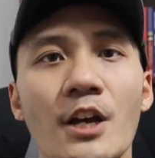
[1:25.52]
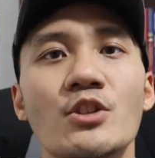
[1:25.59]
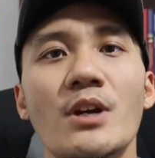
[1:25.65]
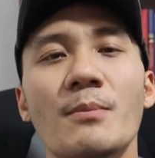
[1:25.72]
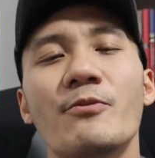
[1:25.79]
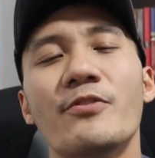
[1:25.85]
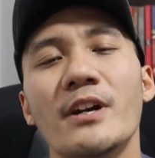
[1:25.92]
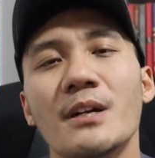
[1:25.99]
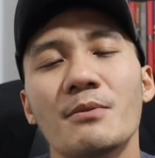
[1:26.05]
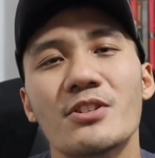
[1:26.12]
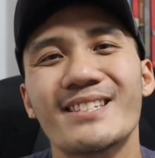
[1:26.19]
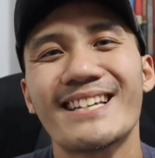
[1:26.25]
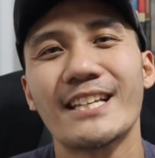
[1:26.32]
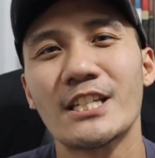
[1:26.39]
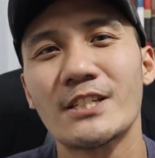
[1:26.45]
So I'm very
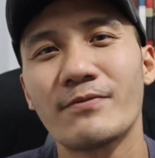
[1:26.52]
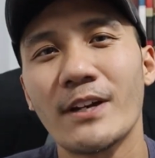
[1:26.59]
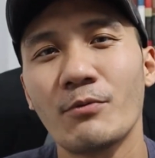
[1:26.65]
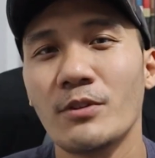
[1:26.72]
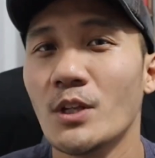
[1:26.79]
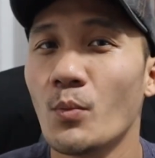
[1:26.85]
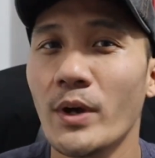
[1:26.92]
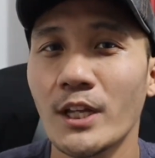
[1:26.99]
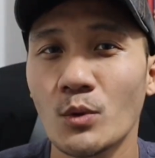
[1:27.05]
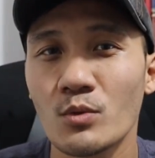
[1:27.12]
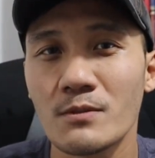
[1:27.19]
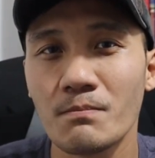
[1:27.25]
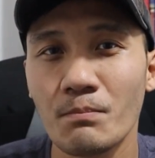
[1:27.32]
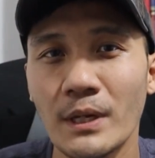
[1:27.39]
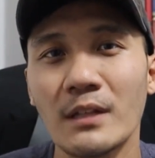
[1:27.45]
much satisfied with the way it
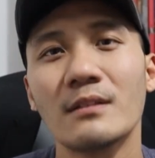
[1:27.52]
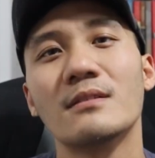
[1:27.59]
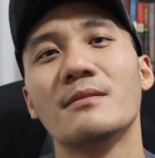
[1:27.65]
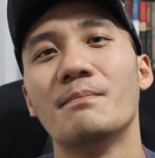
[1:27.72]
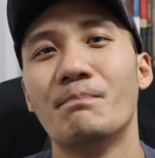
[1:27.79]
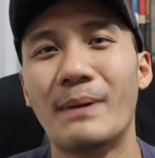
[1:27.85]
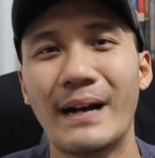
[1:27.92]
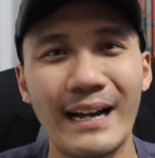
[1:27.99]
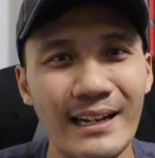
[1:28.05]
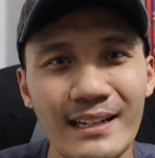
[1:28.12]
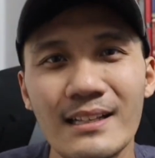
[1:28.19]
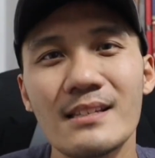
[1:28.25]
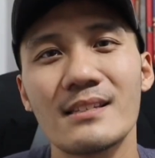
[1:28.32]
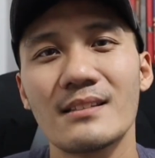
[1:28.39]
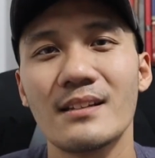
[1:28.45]
was built,
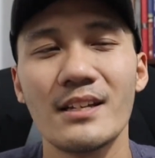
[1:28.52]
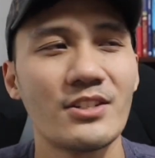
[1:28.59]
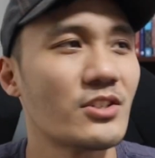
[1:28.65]
balanced.